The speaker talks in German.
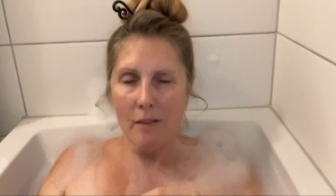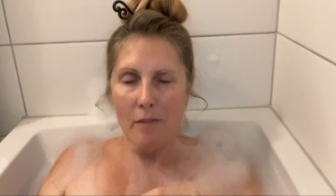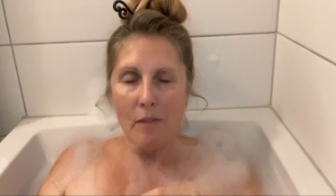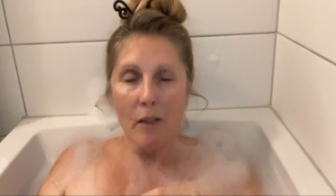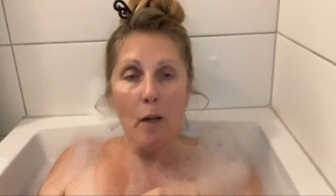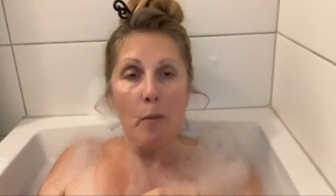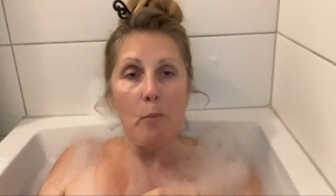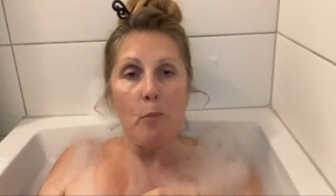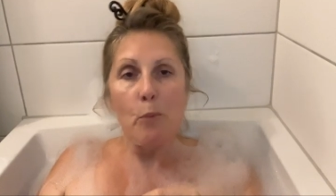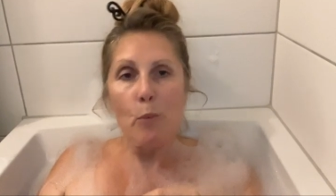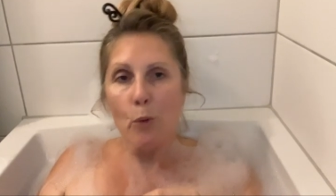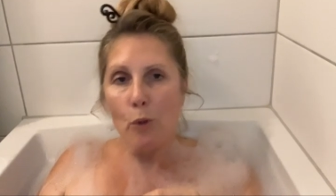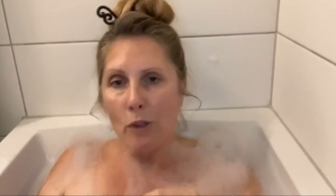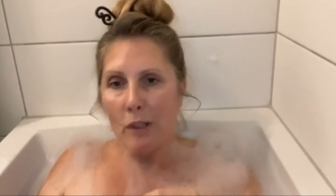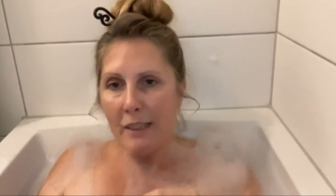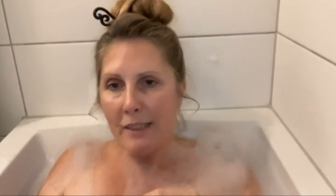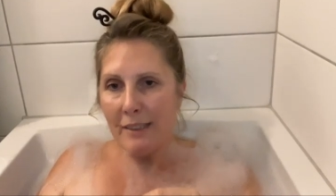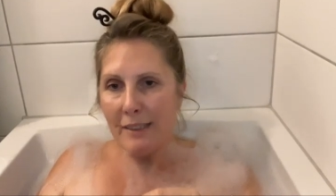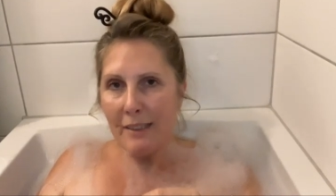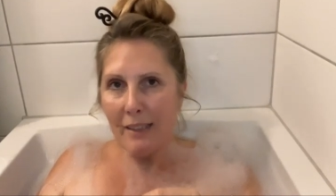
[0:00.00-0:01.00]
Wir haben
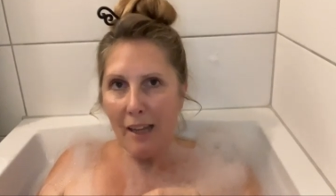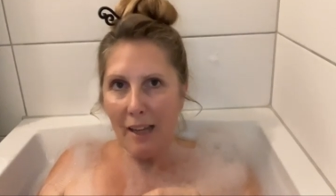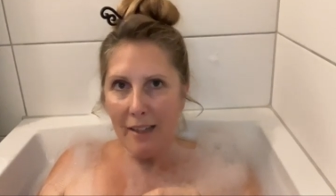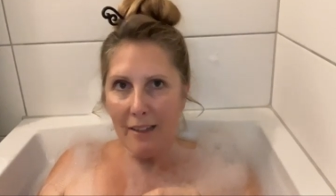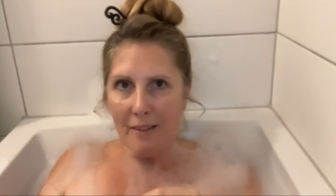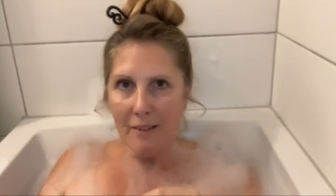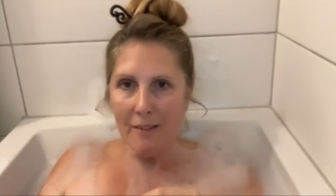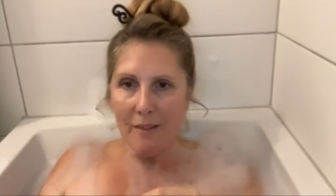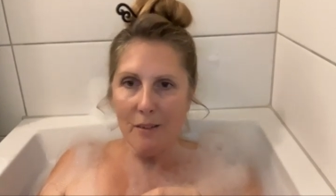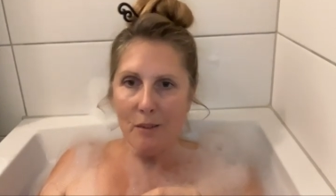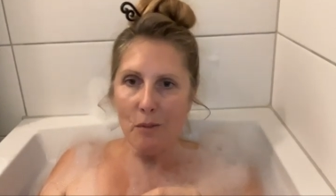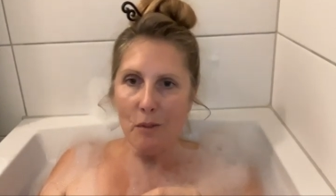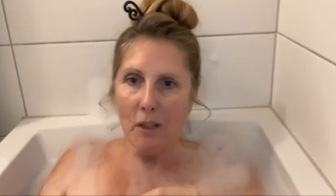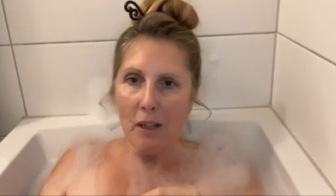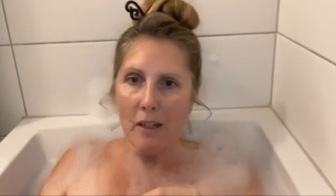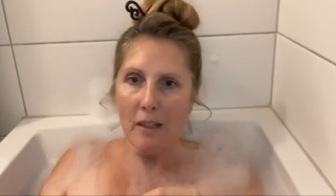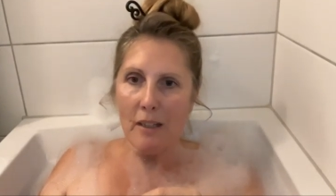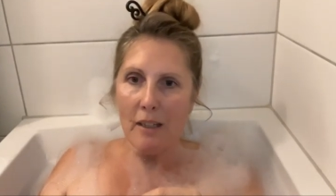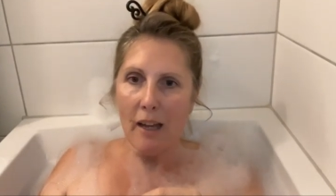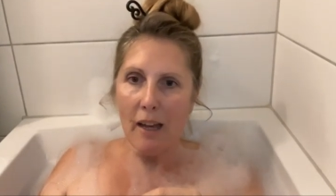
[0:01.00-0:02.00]
Möglichkeiten
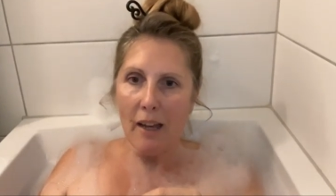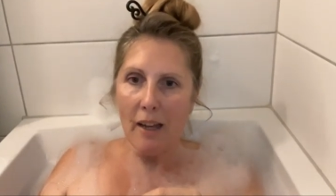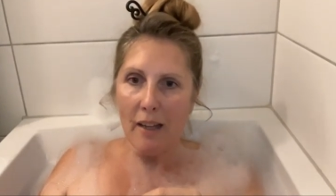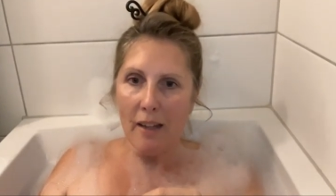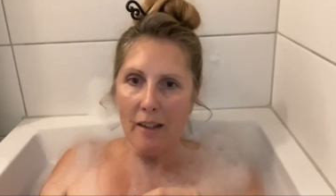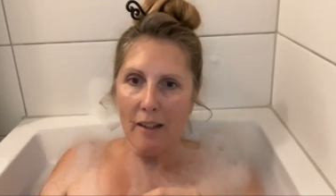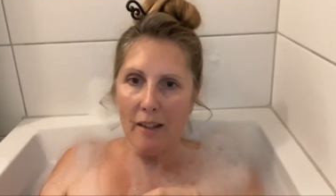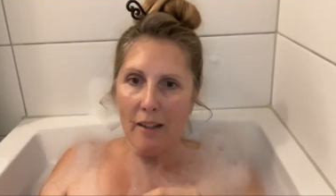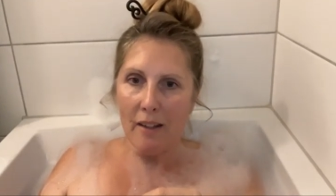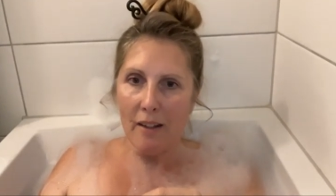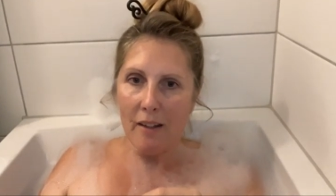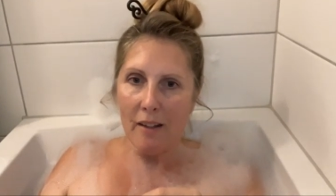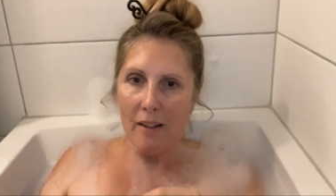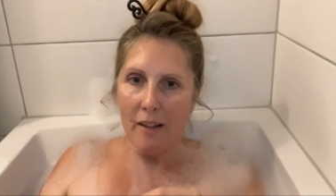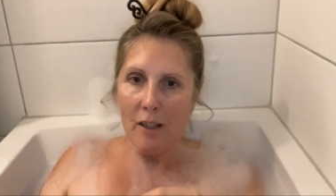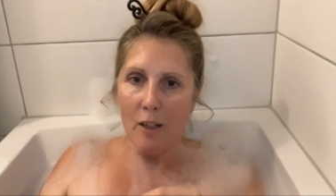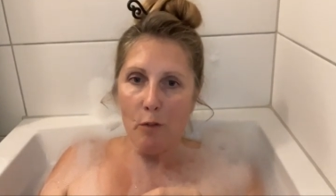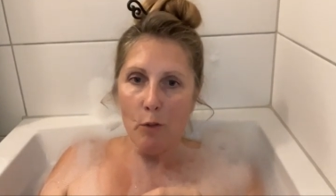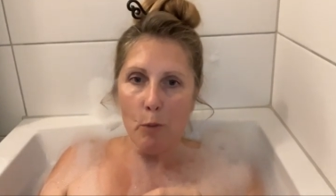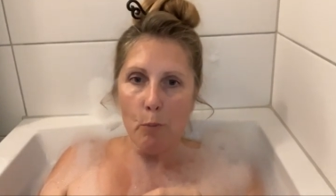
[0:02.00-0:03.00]
oder keine.
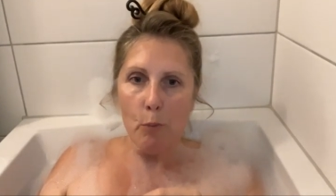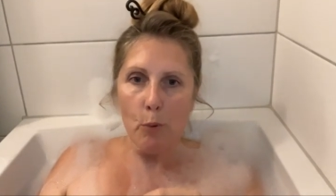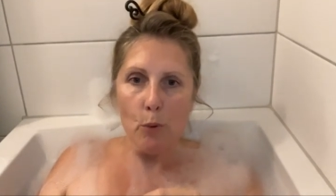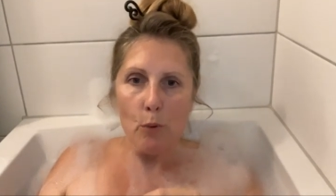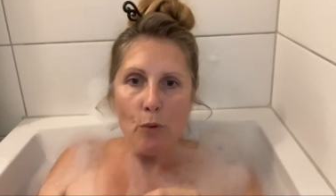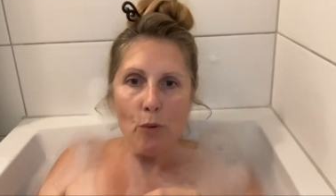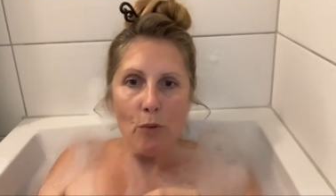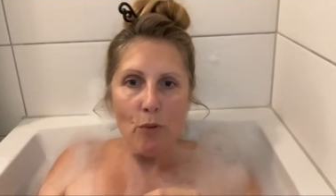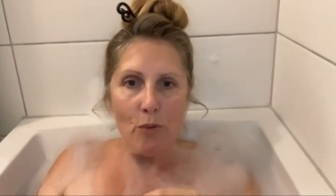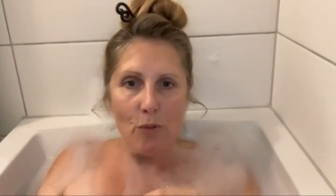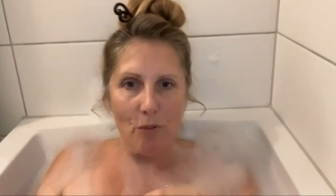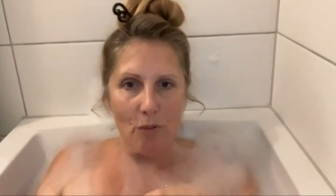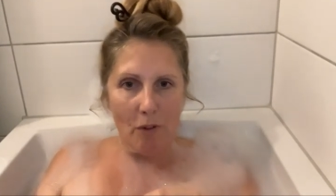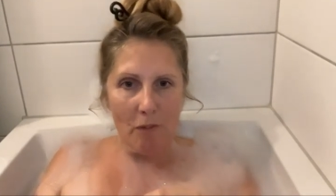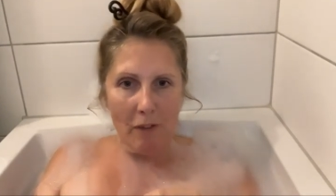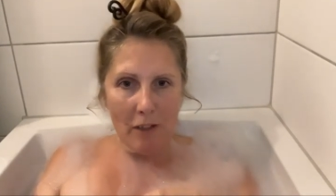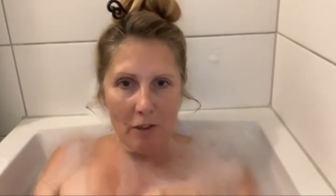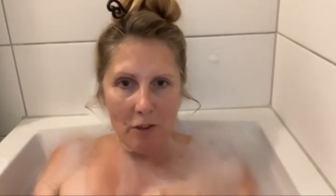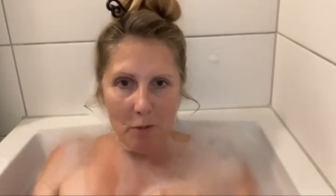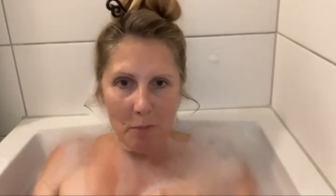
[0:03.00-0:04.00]
Wir putzen unsere
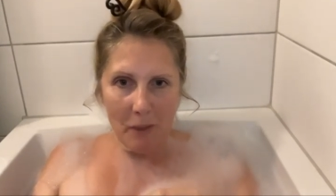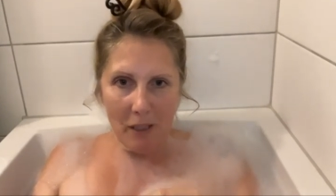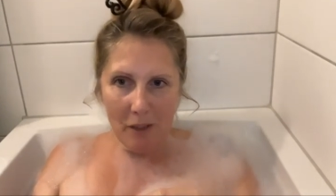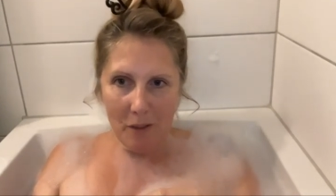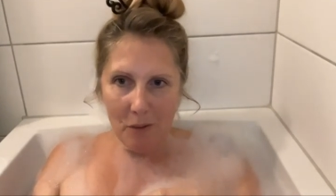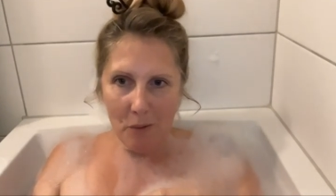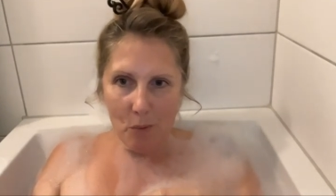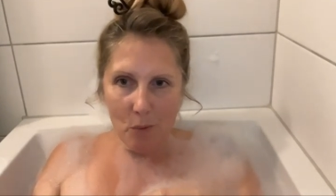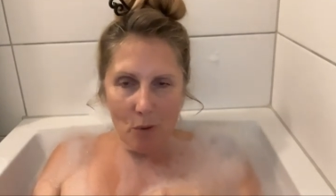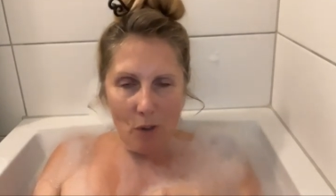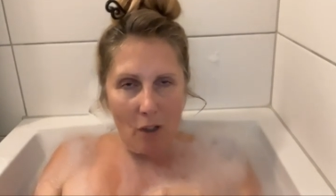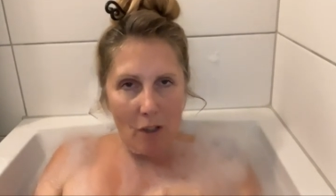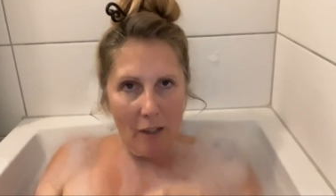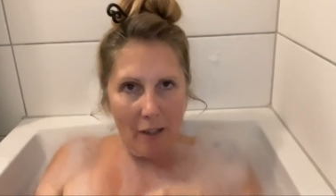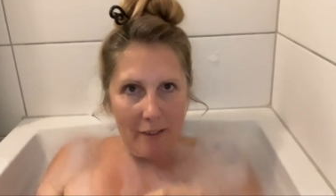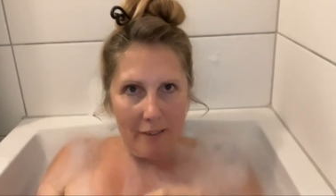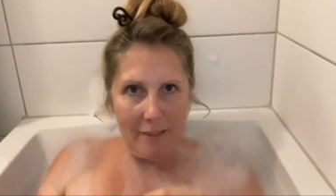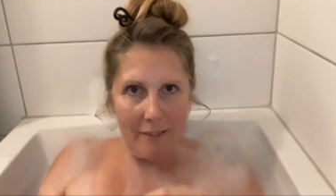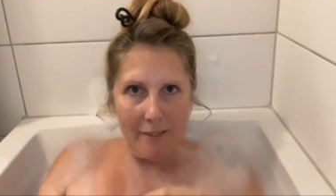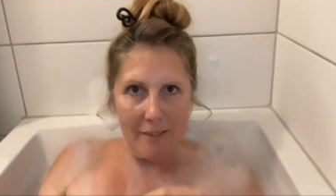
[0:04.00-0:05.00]
Waschbecken oder
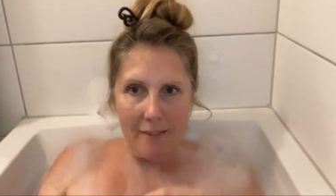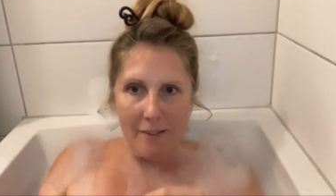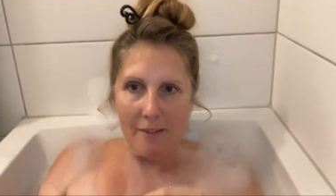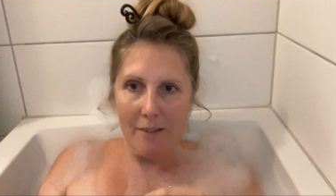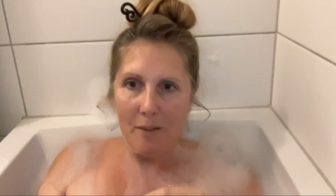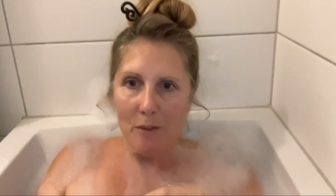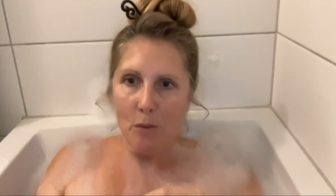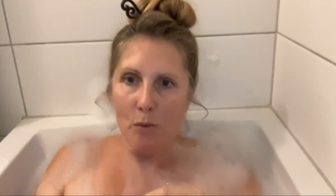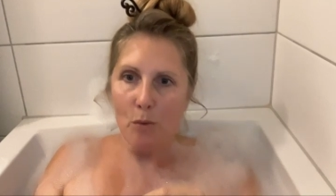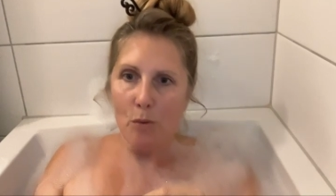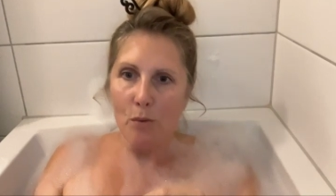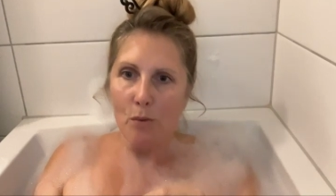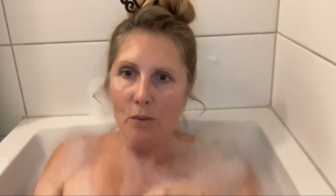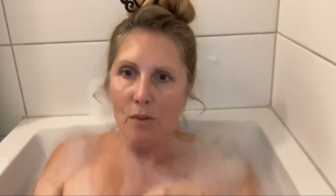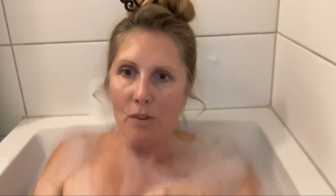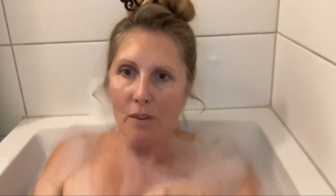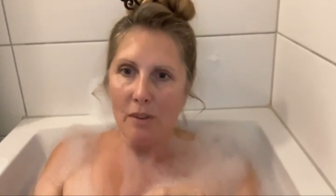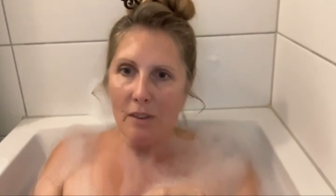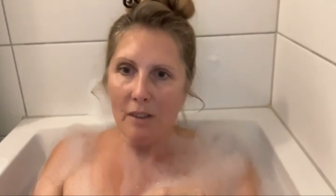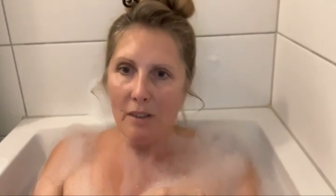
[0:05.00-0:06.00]
lassen das
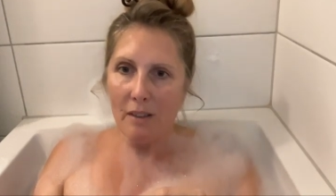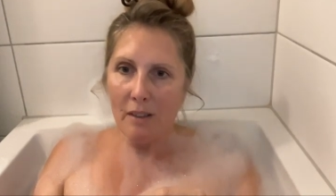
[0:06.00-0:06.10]
tun.